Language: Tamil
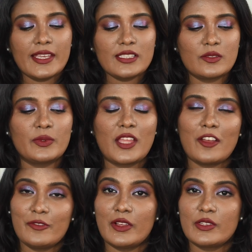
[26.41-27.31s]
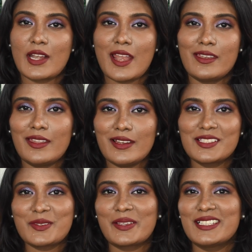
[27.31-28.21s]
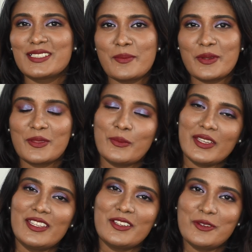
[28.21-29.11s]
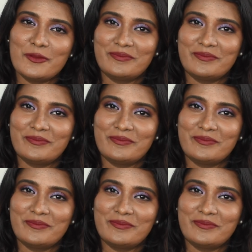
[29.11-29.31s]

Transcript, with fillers: எஸ் வித் ஆஃப் ஃபாதர் ஆண்டிங் லெட்ஸ் குவிக்லி ஜம்ப் எடுத்து வீடியோ